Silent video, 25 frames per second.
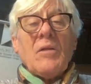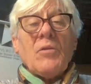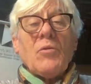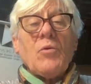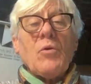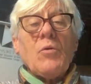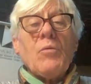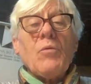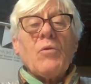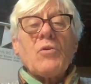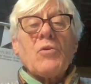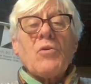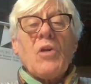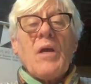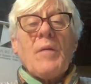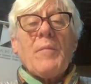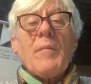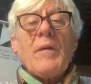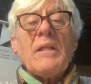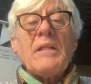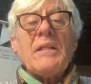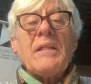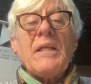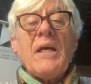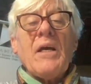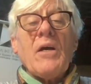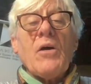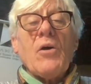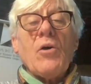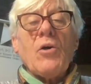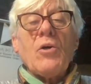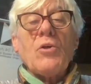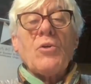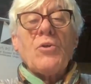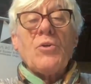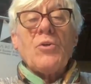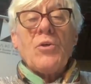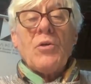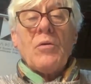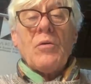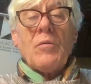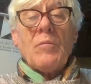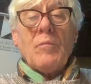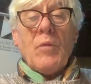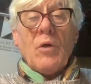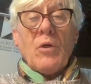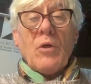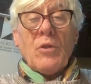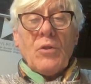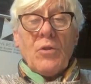tuvo solamente 8
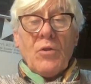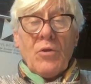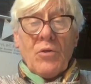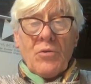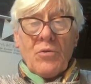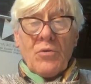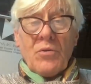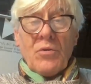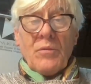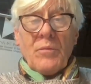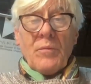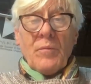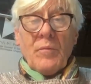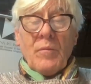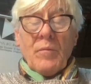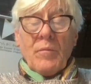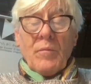votos